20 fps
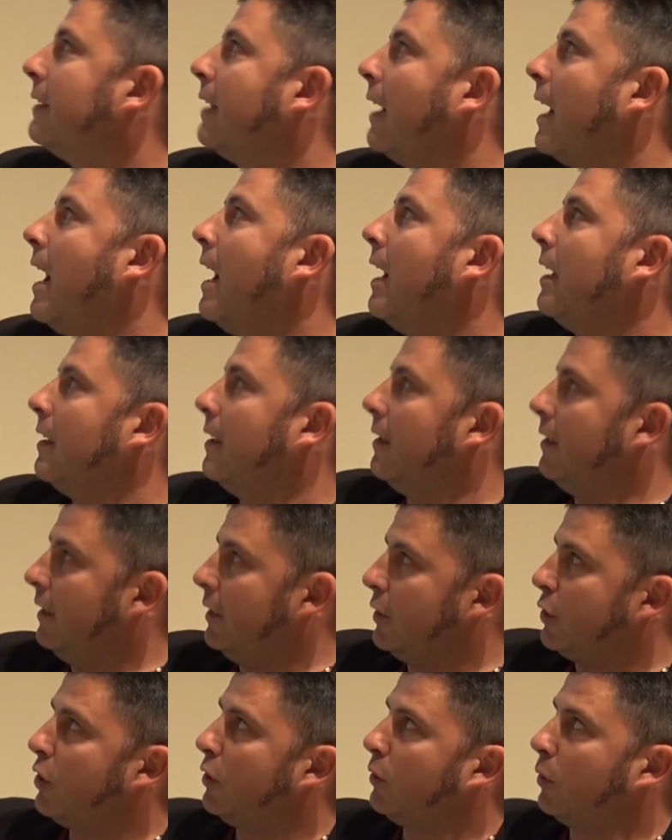tra
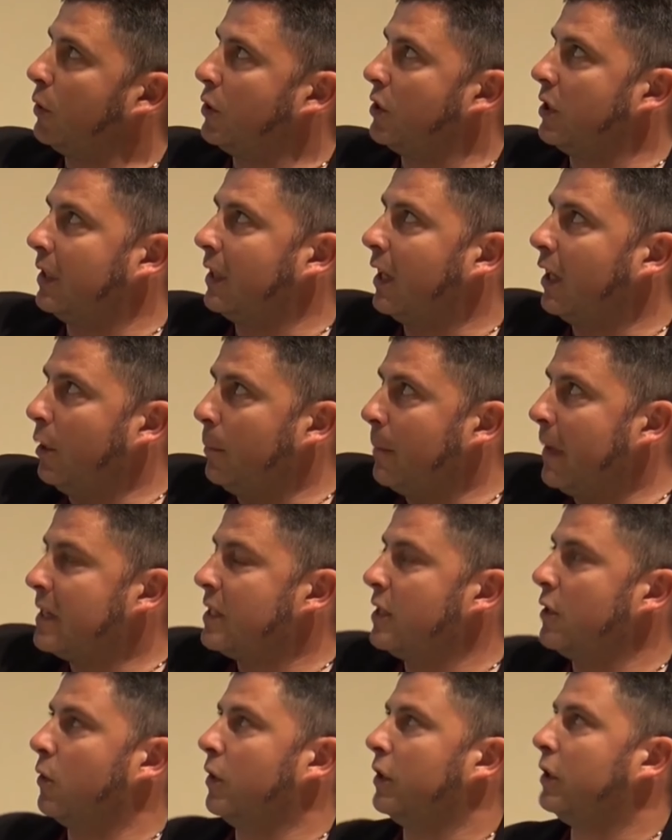il centro di Città del
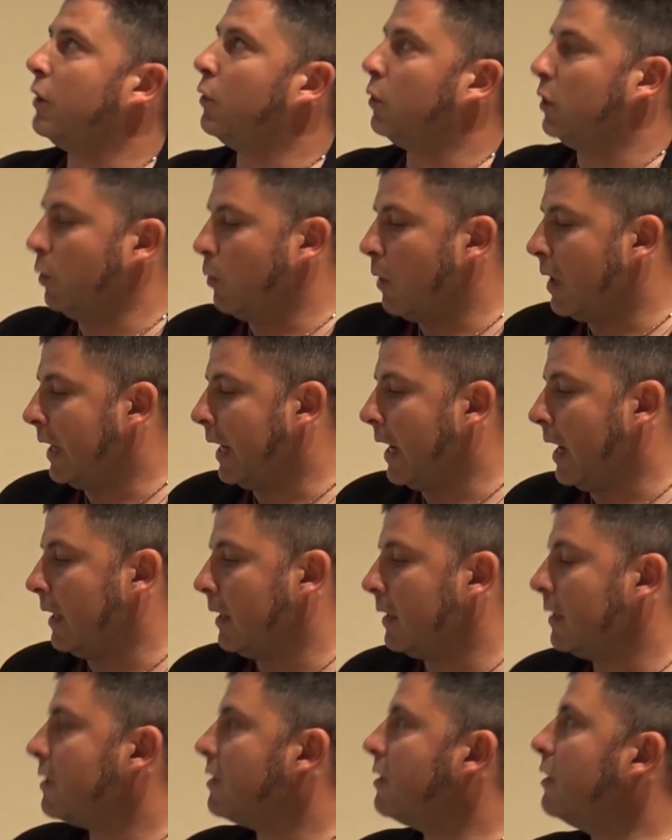Messico e
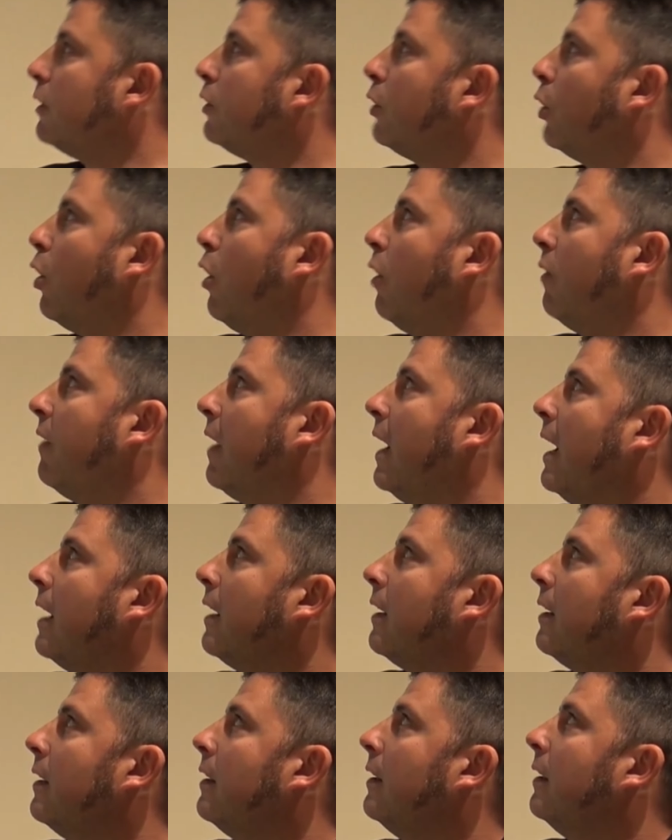Teotihuacan si
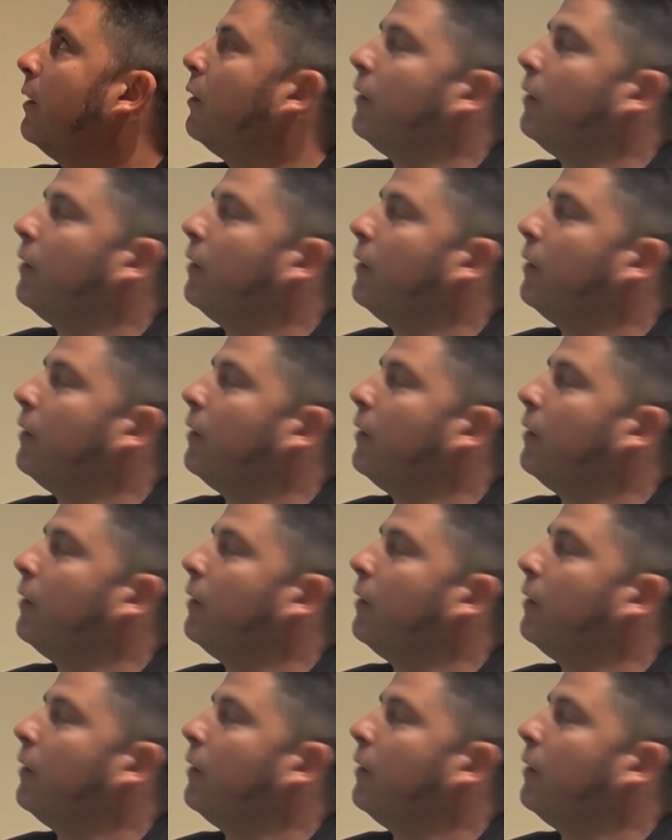trova